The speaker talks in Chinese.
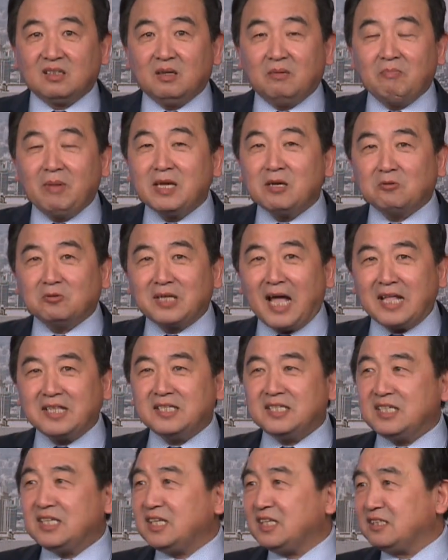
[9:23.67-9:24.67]
没有
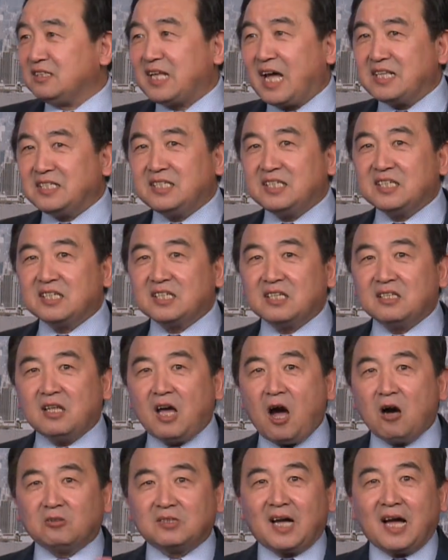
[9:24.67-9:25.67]
南极，南极跟
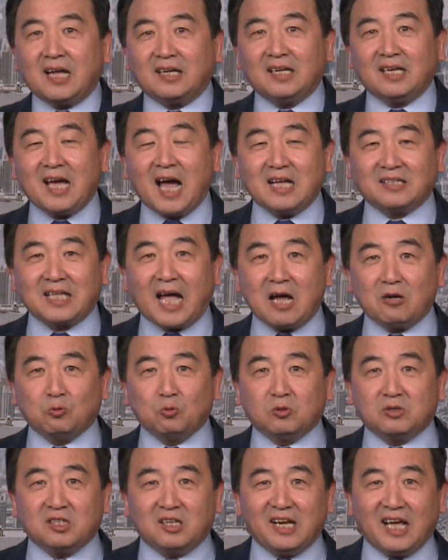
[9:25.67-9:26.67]
澳大利亚大
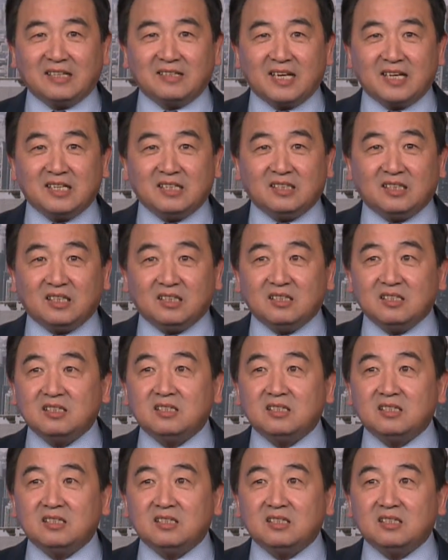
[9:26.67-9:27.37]
陆是连在一起的，